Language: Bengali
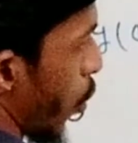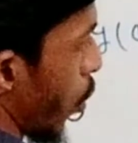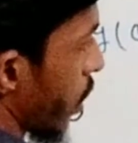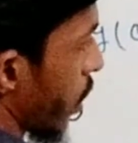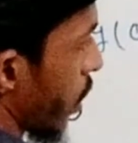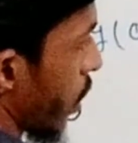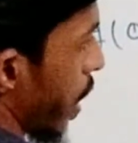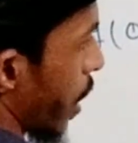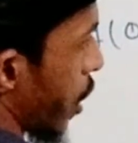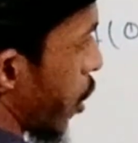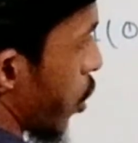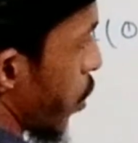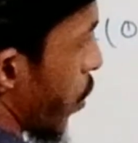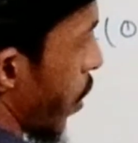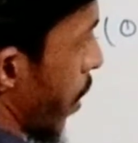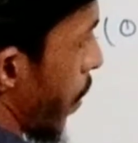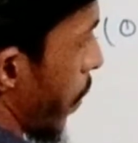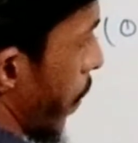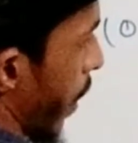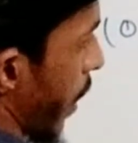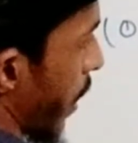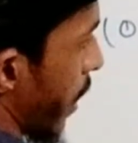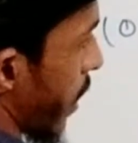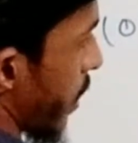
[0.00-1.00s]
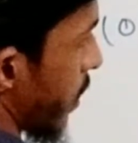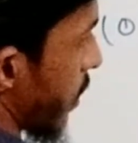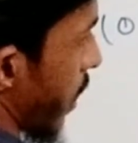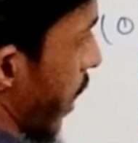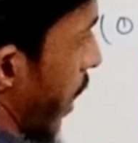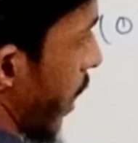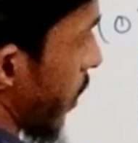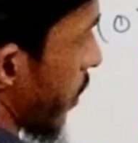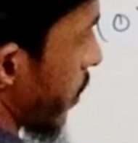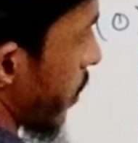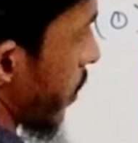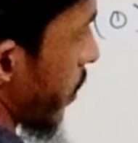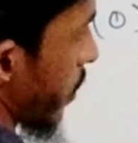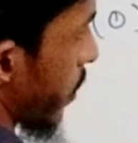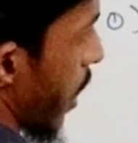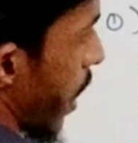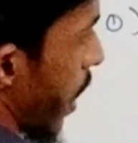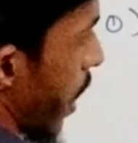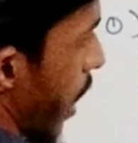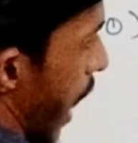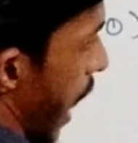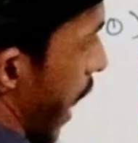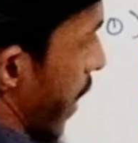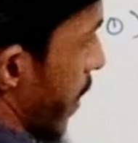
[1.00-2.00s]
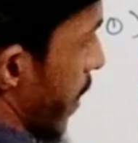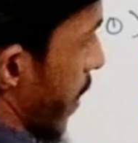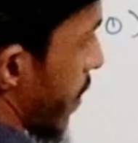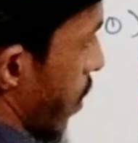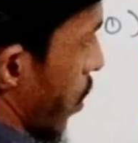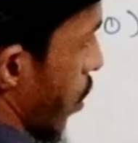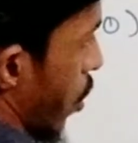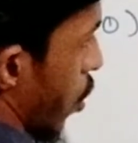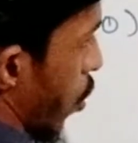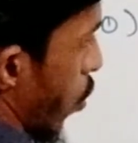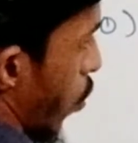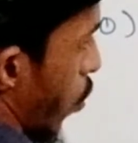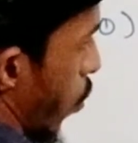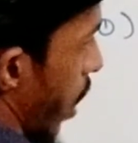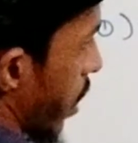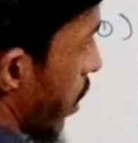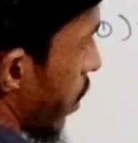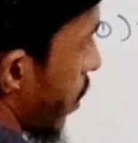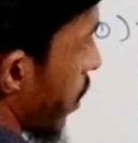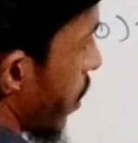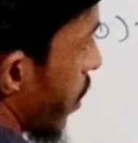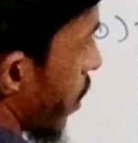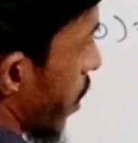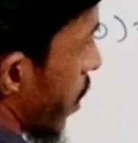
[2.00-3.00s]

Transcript: তাহলে ই টু দি পাওয়ার মাইনাস এক্স এক্স করলে ওয়ান